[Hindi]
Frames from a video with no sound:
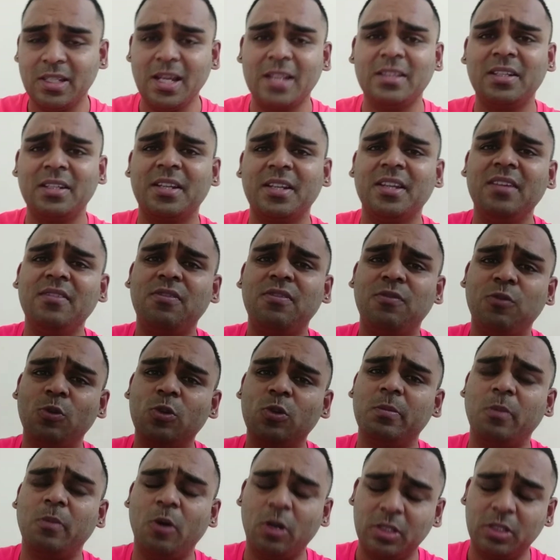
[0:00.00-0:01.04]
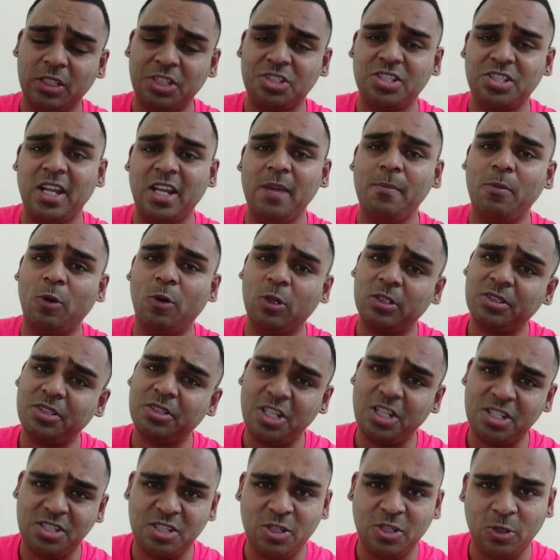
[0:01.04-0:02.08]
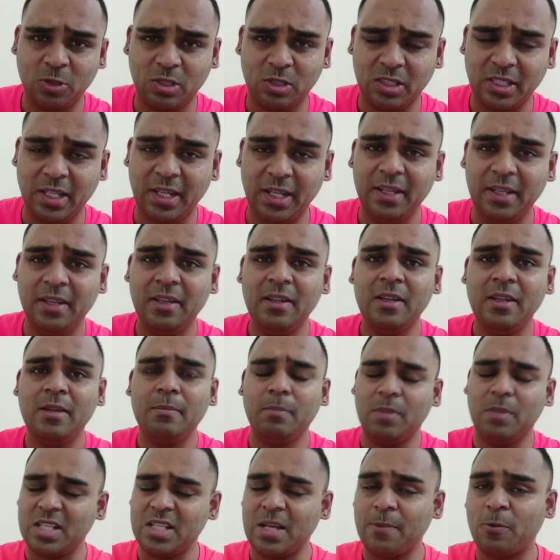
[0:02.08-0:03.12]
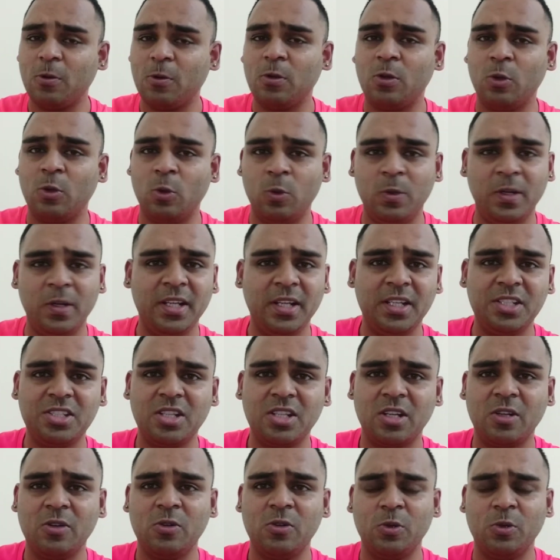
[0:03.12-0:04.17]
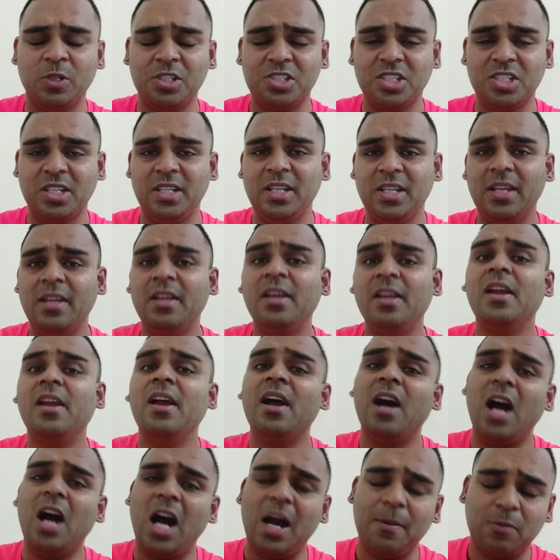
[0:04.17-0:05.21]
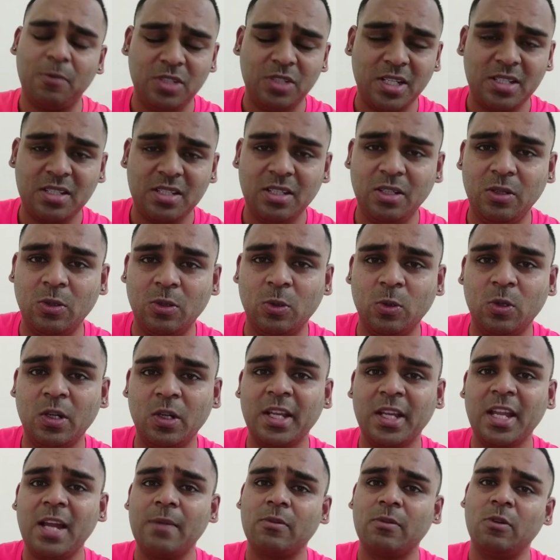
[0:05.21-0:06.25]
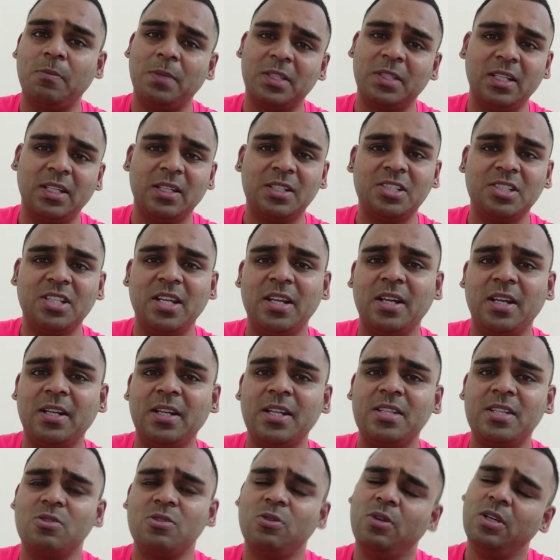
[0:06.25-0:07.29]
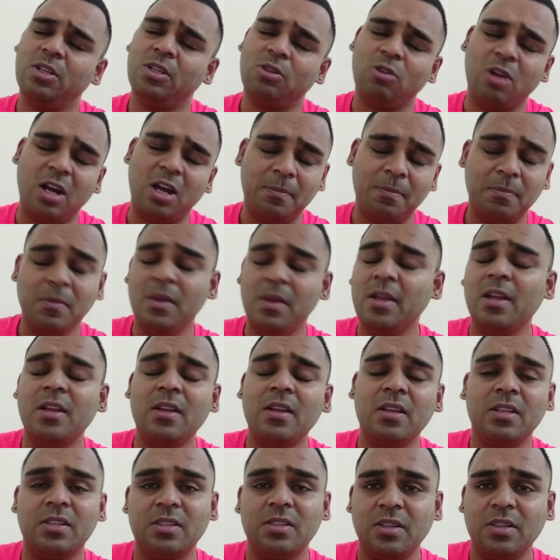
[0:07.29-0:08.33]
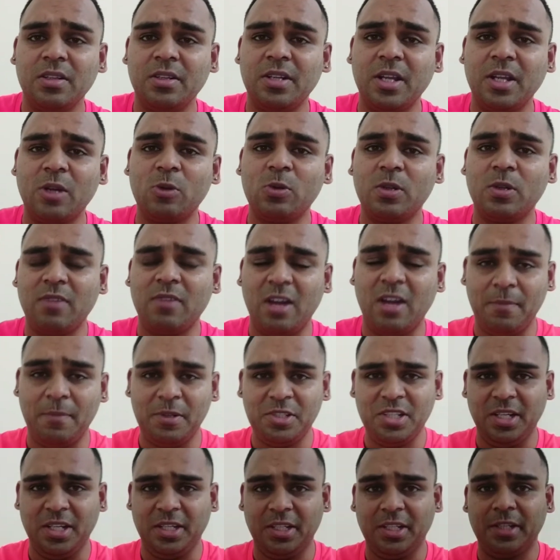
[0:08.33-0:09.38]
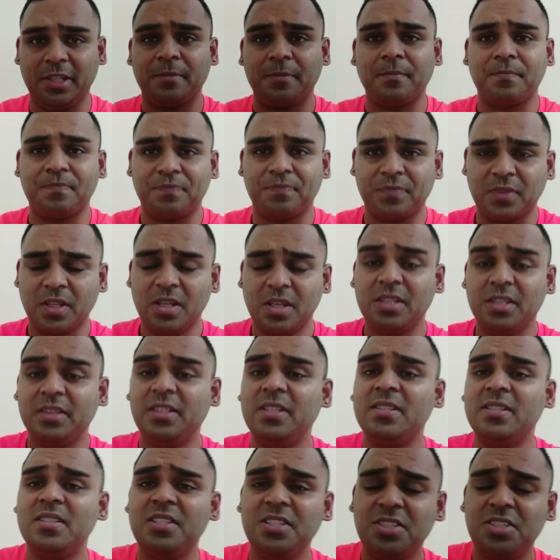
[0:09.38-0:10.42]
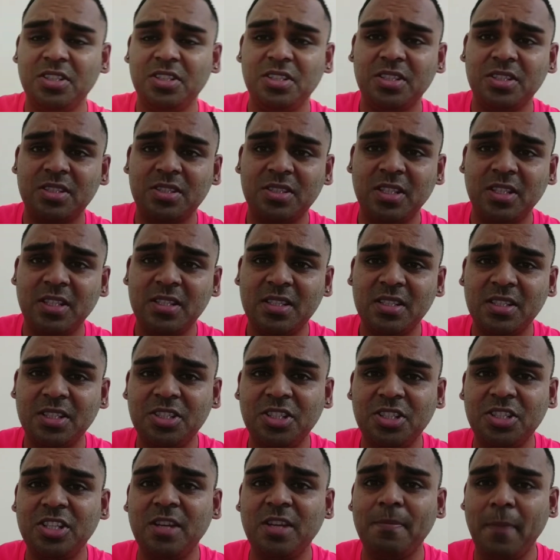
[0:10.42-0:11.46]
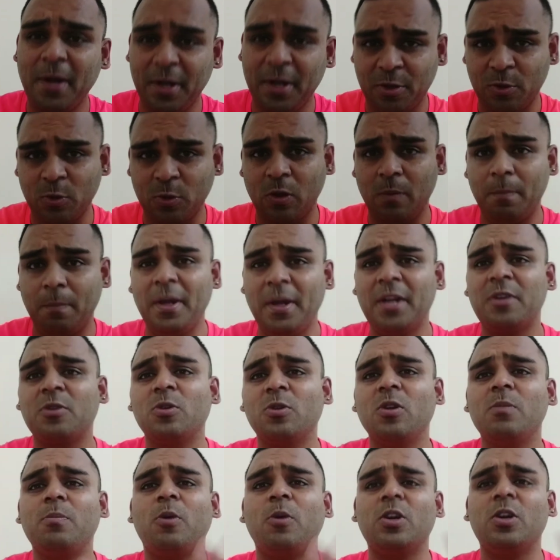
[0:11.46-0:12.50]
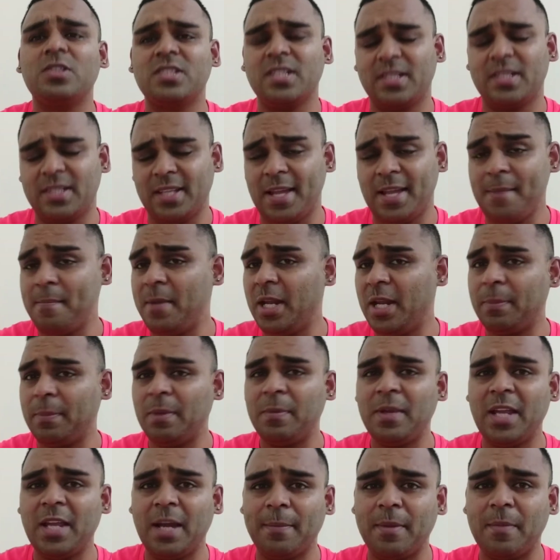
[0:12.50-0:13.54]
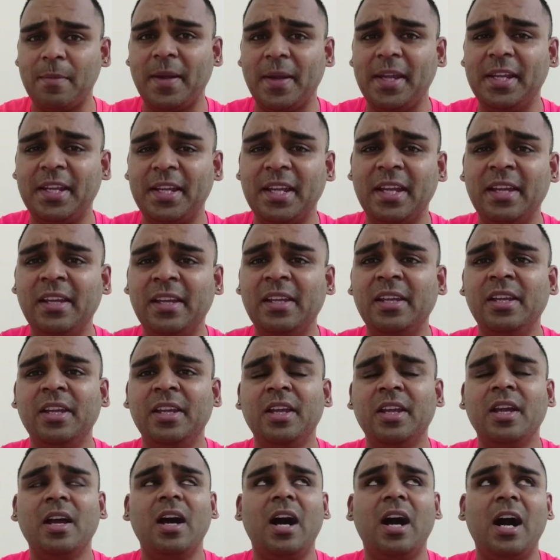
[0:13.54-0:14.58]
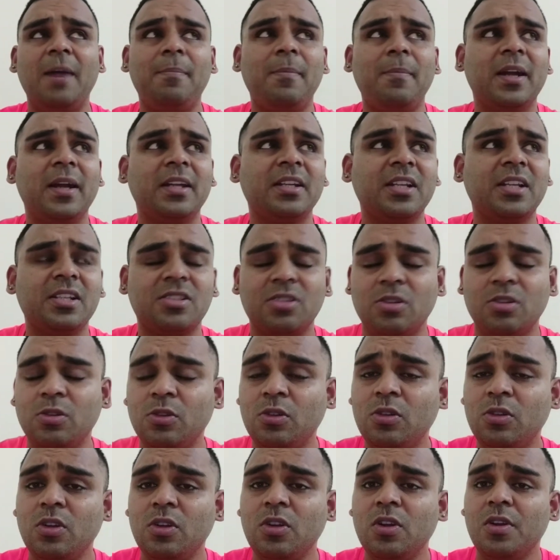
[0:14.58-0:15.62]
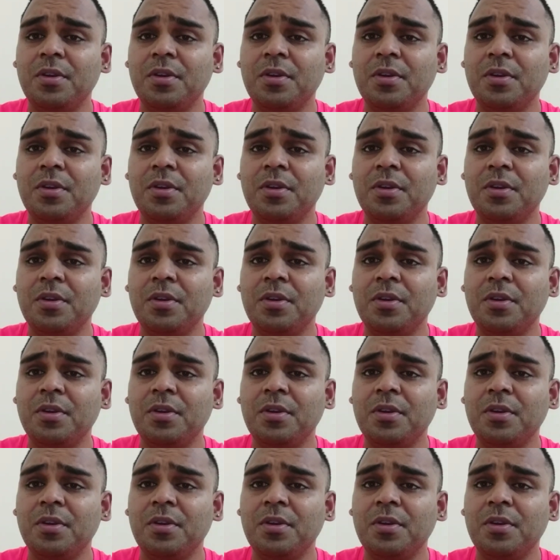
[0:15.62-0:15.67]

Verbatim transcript: याद रखिए फूड बहुत अच्छा है बहुत टेस्टी होता है बस आपको ढूंढने की जगह होनी चाहिए आप जैसे ढूंढेंगे आपको पता लग जाएगा रेस्टोरेंट तो आप रेगुलर वहाँ पे जाएंगे तीसरी चीज तीसरी चीज़ है पेट्रोल पेट्रोल बहुत सस्ता है मेरे पे भी यहाँ पे बाइक है आप मान के चलो